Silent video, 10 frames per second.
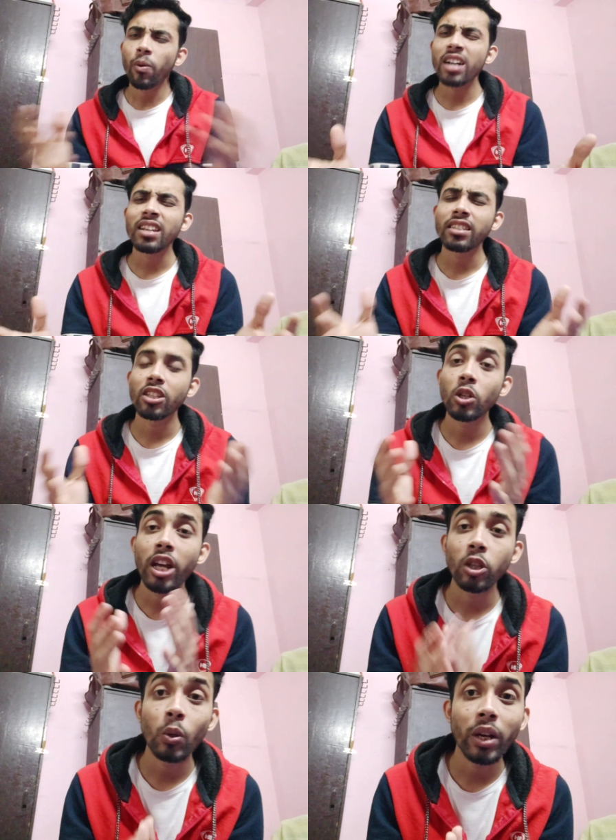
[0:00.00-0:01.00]
তো বাস আজকের
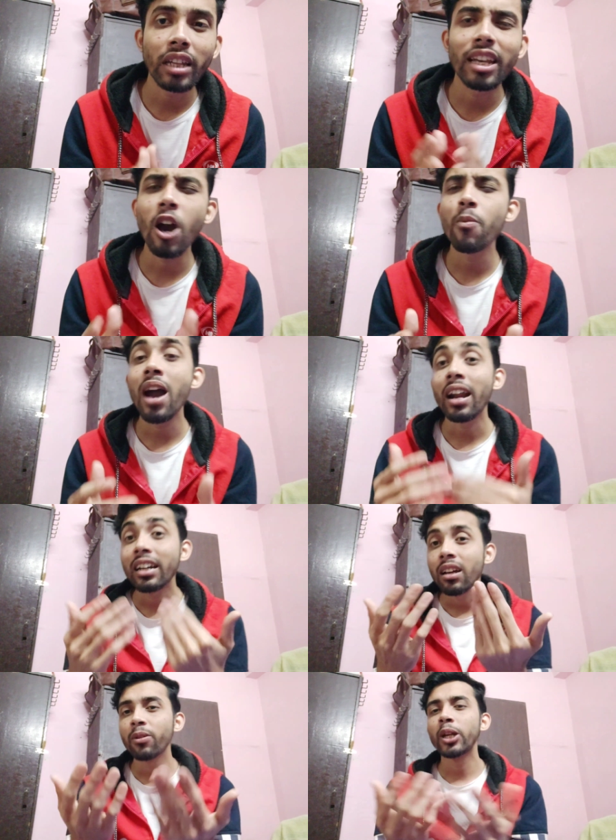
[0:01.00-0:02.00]
জন্য এতটুকু দেওয়া হবে
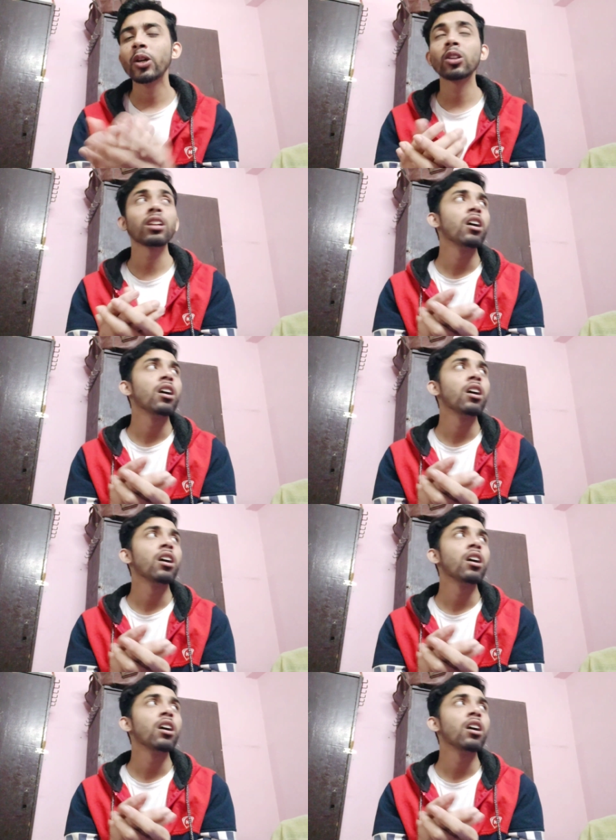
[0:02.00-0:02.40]
আরেকটা ভিডিও